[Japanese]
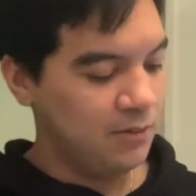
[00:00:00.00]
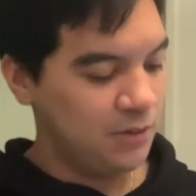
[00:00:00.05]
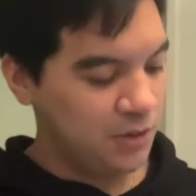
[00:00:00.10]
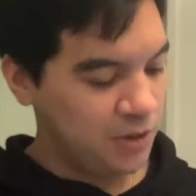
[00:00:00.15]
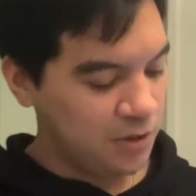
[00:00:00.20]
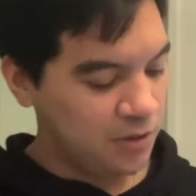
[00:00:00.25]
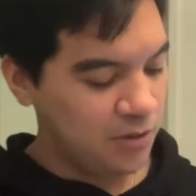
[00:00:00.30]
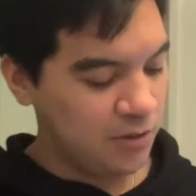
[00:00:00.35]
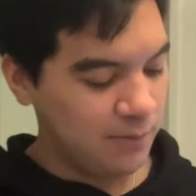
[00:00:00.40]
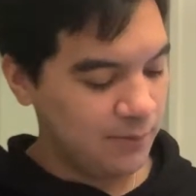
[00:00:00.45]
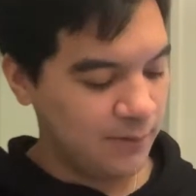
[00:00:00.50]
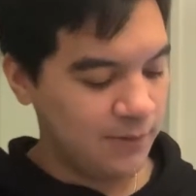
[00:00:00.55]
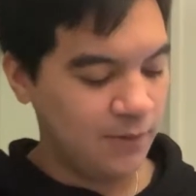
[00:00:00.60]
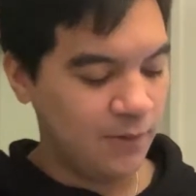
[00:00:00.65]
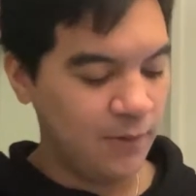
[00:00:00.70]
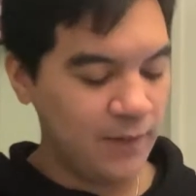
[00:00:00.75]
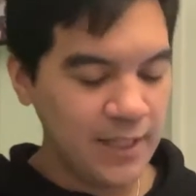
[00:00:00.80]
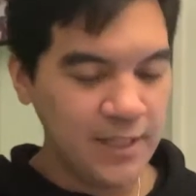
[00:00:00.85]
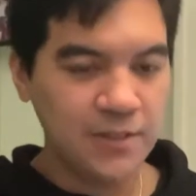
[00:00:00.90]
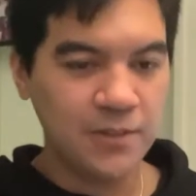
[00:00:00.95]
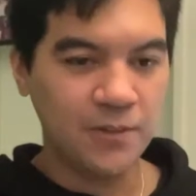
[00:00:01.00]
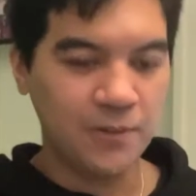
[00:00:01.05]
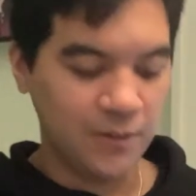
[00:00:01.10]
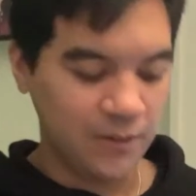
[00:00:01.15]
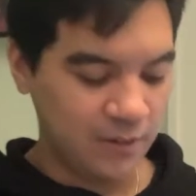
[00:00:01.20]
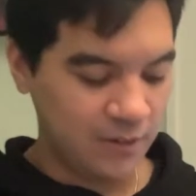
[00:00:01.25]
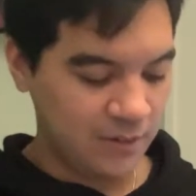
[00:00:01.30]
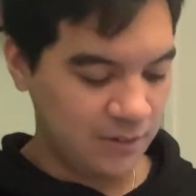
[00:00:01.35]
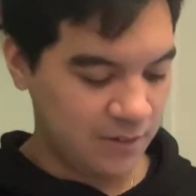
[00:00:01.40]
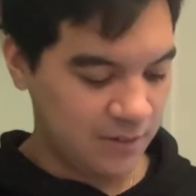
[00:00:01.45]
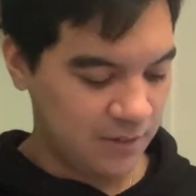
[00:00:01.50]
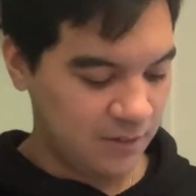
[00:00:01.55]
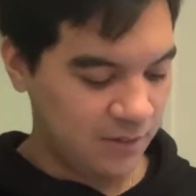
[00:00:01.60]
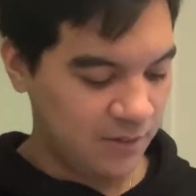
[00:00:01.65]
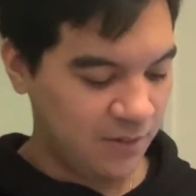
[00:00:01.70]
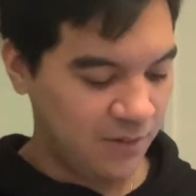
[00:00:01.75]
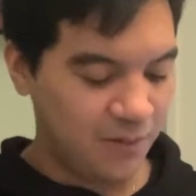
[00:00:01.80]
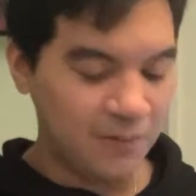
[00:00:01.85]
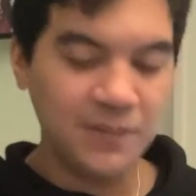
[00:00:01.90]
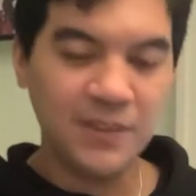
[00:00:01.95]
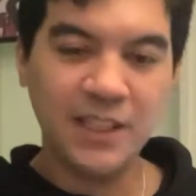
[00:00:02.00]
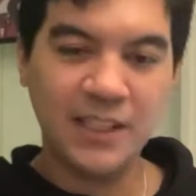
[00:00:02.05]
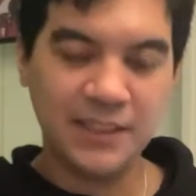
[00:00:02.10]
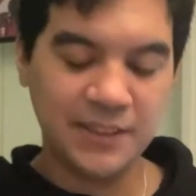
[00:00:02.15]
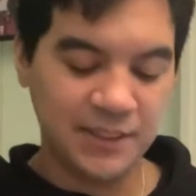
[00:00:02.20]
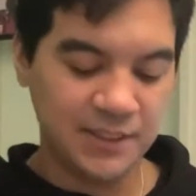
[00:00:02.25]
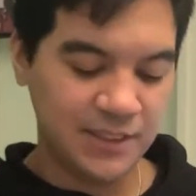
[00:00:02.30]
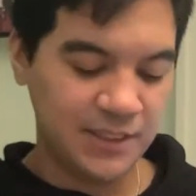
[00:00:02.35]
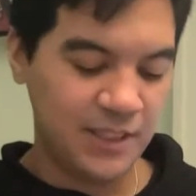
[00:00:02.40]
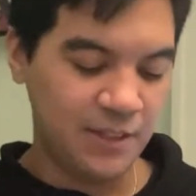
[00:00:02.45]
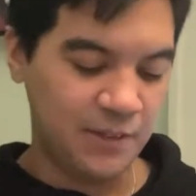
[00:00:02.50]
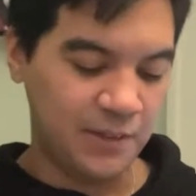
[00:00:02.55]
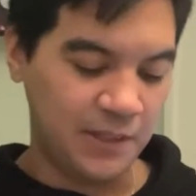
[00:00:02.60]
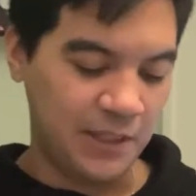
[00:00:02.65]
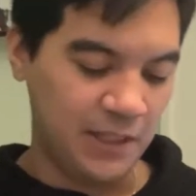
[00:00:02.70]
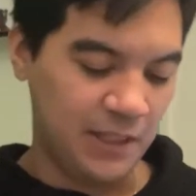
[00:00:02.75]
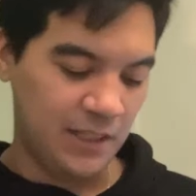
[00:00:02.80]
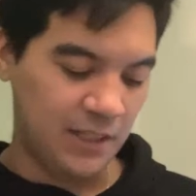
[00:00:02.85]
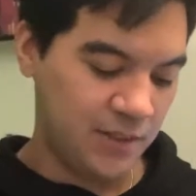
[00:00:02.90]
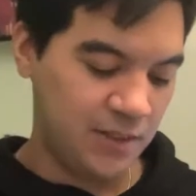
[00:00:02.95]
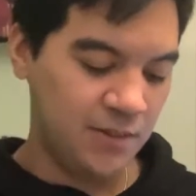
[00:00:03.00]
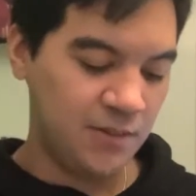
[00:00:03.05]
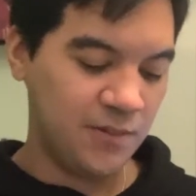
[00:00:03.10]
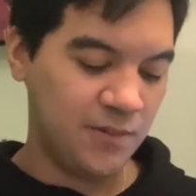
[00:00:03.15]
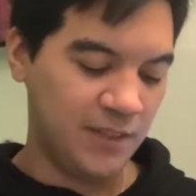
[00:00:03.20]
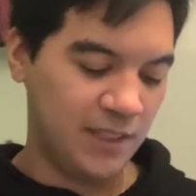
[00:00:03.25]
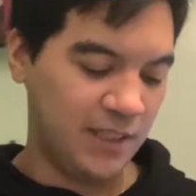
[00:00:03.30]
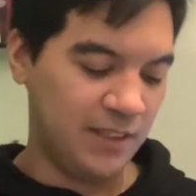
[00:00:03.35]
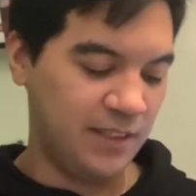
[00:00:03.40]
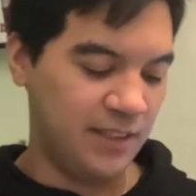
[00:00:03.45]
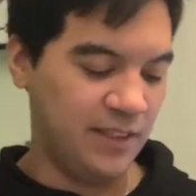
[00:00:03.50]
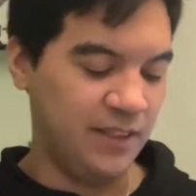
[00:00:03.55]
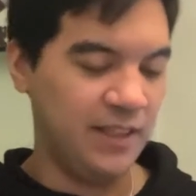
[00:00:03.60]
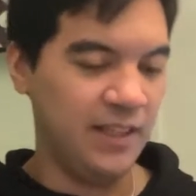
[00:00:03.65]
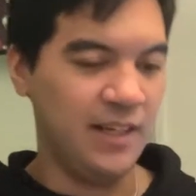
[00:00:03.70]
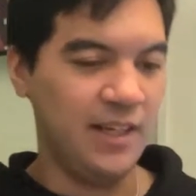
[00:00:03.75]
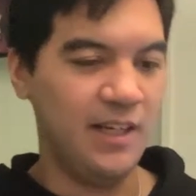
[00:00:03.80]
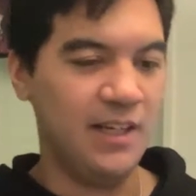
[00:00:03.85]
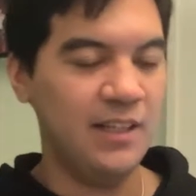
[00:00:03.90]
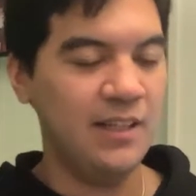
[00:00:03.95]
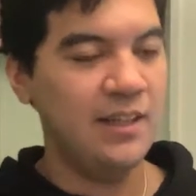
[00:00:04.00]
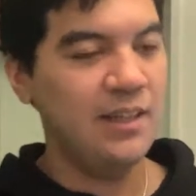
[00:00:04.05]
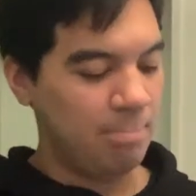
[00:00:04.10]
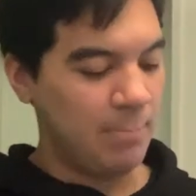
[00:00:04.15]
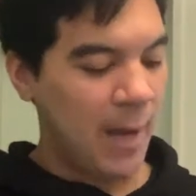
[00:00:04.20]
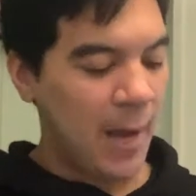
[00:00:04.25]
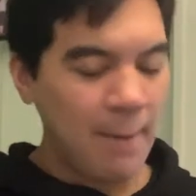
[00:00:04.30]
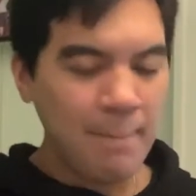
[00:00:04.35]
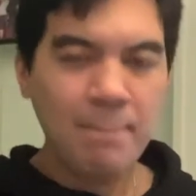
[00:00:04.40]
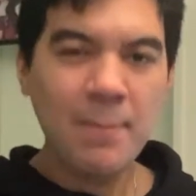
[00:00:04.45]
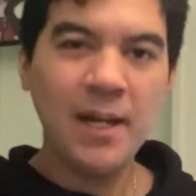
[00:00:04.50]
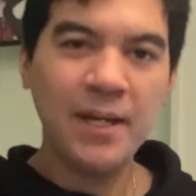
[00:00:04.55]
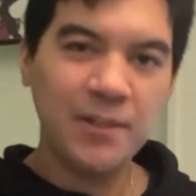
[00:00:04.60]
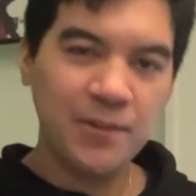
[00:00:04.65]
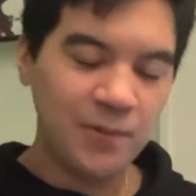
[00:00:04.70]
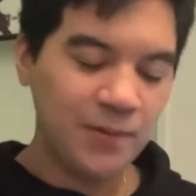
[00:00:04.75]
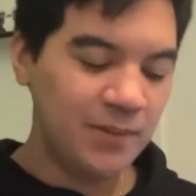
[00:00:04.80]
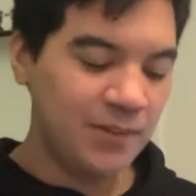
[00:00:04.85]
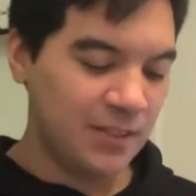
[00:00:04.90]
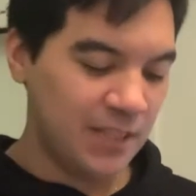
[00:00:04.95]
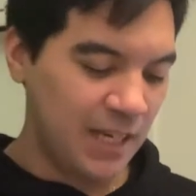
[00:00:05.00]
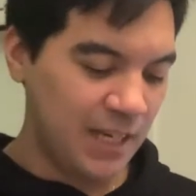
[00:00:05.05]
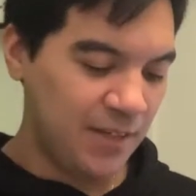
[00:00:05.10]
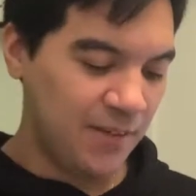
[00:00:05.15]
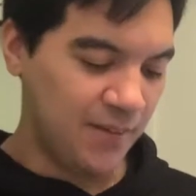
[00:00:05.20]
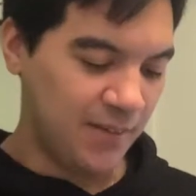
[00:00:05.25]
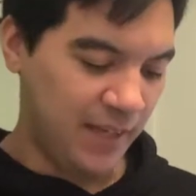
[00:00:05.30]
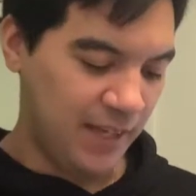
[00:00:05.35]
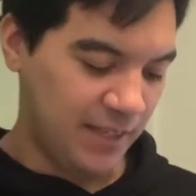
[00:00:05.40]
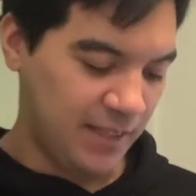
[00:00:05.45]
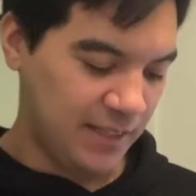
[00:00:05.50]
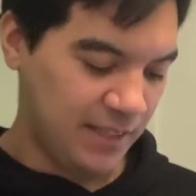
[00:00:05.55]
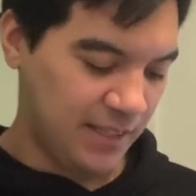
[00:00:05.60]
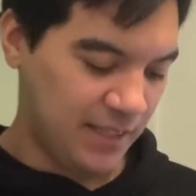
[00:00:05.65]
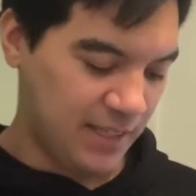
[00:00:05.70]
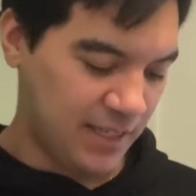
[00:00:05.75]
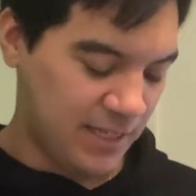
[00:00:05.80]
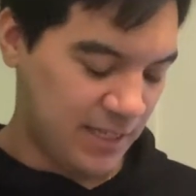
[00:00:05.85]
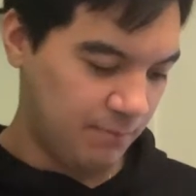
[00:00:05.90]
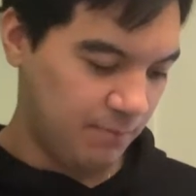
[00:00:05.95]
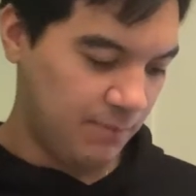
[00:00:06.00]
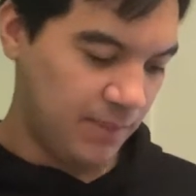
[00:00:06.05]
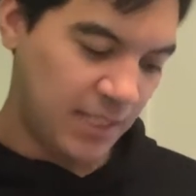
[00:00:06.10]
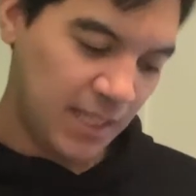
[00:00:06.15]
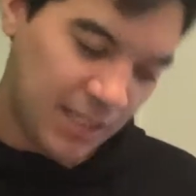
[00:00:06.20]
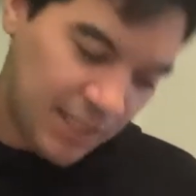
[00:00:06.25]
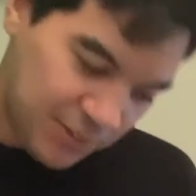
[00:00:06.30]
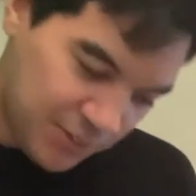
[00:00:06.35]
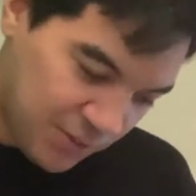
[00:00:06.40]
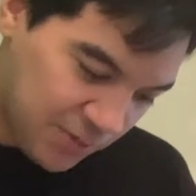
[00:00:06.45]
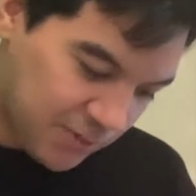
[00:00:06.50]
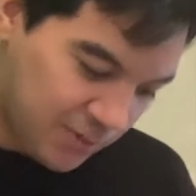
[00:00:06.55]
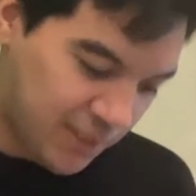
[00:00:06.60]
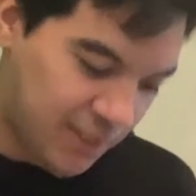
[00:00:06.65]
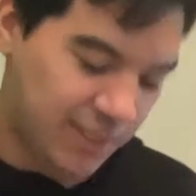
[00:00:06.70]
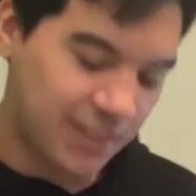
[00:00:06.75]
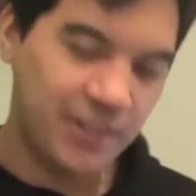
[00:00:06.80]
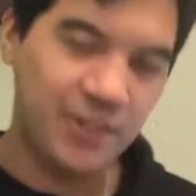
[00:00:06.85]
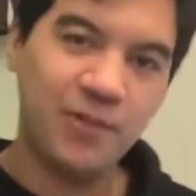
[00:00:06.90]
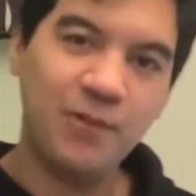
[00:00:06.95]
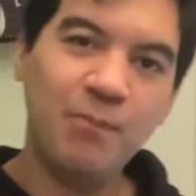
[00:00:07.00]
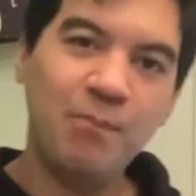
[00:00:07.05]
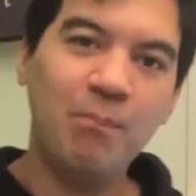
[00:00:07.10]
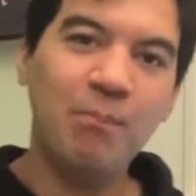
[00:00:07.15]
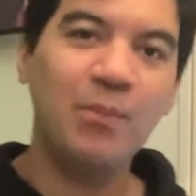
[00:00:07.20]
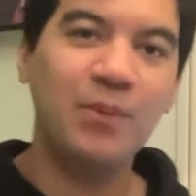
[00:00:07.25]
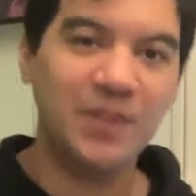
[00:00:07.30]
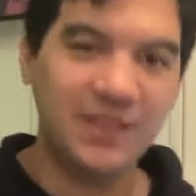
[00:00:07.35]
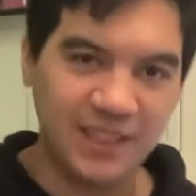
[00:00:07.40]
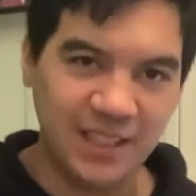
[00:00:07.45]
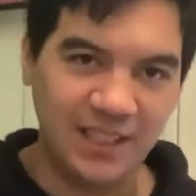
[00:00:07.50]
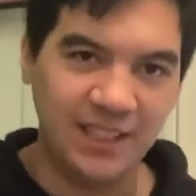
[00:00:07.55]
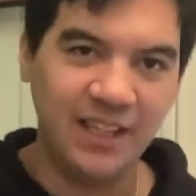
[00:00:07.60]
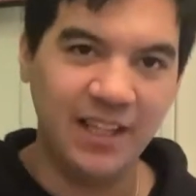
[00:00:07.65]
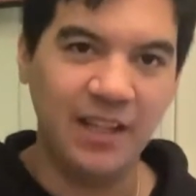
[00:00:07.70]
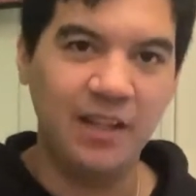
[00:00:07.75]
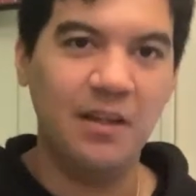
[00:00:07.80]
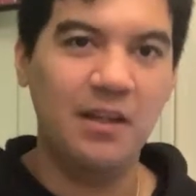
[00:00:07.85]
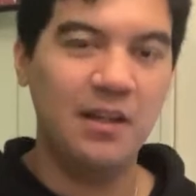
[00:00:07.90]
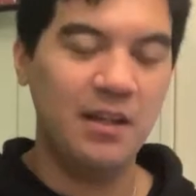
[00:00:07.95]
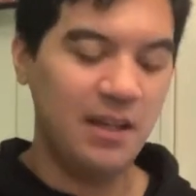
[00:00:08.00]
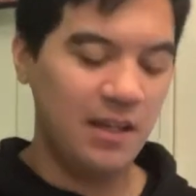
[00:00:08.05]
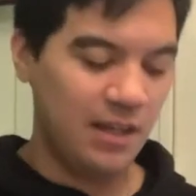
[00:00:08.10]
ちょっともうこれ以上こんな形では強くなっていったら、まあ、あんまり良くないよねなんか、まあ、なんかちょっと卑怯っぽいじゃんね